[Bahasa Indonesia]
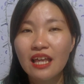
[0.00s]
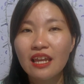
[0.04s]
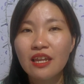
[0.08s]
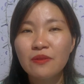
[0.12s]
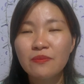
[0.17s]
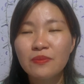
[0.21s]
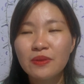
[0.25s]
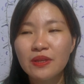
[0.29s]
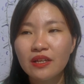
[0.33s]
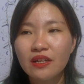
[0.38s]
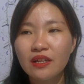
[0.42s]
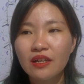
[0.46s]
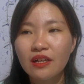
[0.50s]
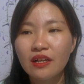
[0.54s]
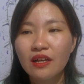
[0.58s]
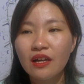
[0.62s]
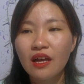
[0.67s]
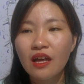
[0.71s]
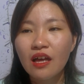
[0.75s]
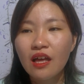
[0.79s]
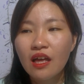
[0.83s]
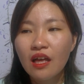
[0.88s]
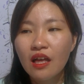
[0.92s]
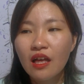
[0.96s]
lebih ke
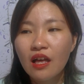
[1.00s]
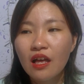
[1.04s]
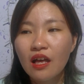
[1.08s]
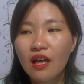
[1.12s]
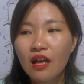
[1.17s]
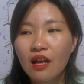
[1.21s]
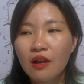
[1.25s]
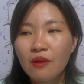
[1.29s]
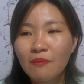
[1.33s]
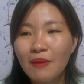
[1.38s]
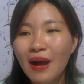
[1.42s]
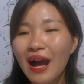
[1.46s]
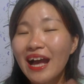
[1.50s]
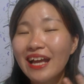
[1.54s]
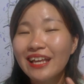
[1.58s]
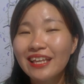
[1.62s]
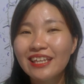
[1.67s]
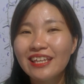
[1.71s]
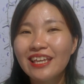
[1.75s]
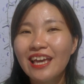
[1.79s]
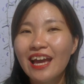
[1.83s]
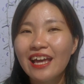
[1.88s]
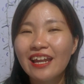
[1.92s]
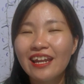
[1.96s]

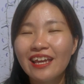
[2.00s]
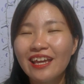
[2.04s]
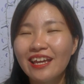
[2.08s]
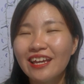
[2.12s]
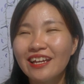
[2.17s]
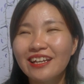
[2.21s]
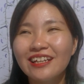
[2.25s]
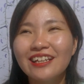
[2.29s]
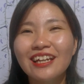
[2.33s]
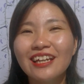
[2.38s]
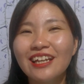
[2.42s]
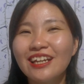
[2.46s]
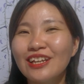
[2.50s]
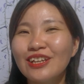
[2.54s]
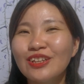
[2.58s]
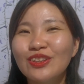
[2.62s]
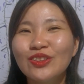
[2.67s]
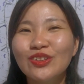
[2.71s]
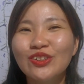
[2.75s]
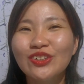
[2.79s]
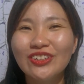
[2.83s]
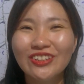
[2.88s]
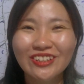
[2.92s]
bahagia deh kayak gitu.